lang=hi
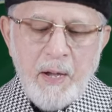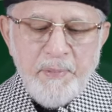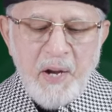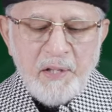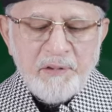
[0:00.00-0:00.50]

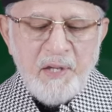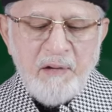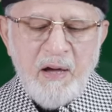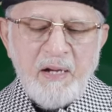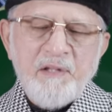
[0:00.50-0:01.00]
अब नात के
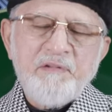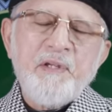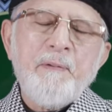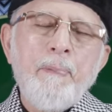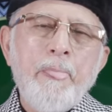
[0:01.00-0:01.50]
हवाले
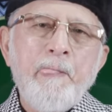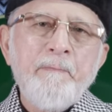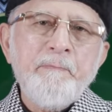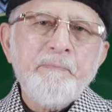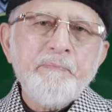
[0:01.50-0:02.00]
से
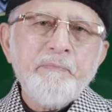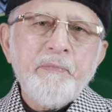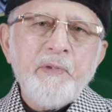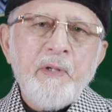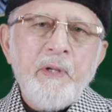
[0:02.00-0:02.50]

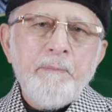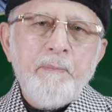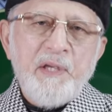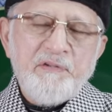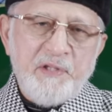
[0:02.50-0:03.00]

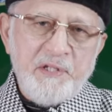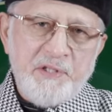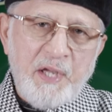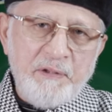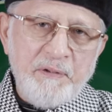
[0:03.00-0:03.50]
मैं इसके
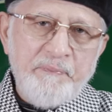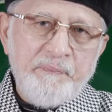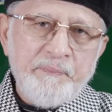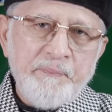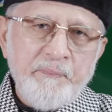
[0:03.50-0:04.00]
चंद
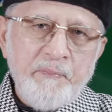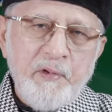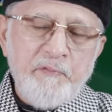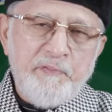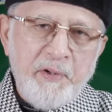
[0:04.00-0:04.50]

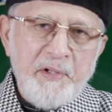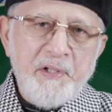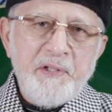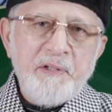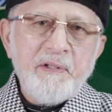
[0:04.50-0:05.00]

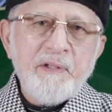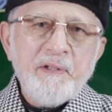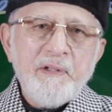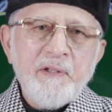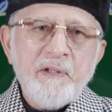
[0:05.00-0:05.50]
फ़नी
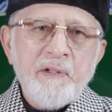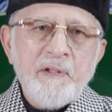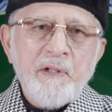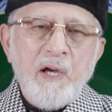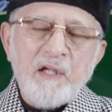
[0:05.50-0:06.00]

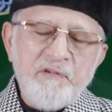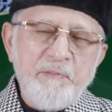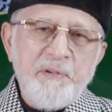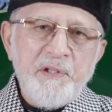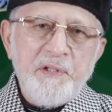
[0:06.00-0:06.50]

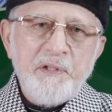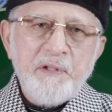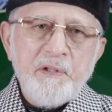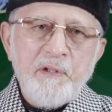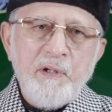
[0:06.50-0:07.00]
अदबी
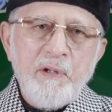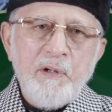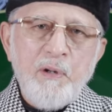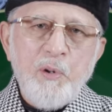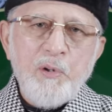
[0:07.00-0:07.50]

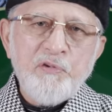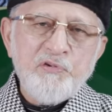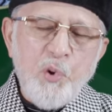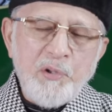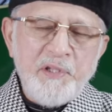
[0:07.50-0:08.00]
और
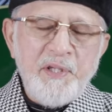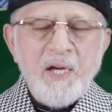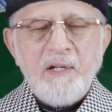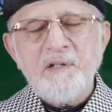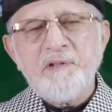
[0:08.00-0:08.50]
ज़ौकी
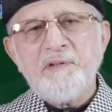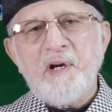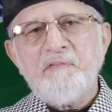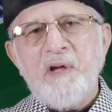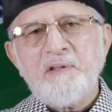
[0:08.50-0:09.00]
एंगल की
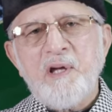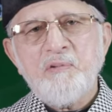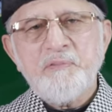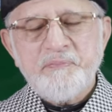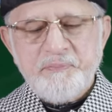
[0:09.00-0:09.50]
तरफ आता हूँ